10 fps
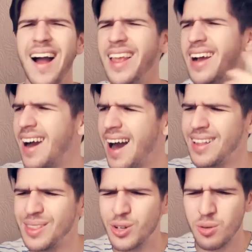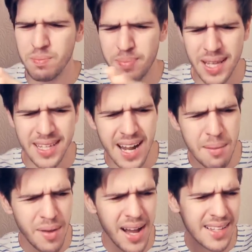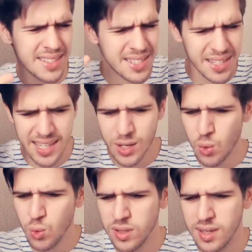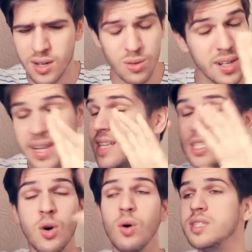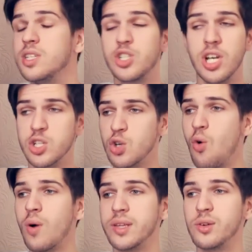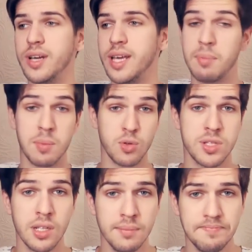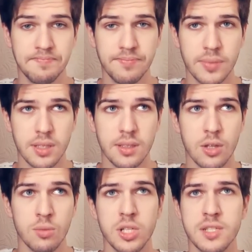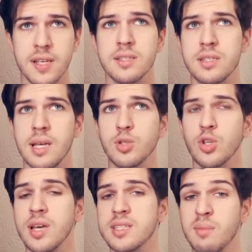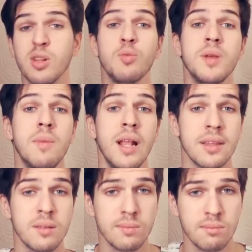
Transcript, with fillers: Алехандро, Бедроманса, Иуды. Грандиознейшее шоу, которое я пропустил. Я думаю, это связано с тем, что я забыл купить билет.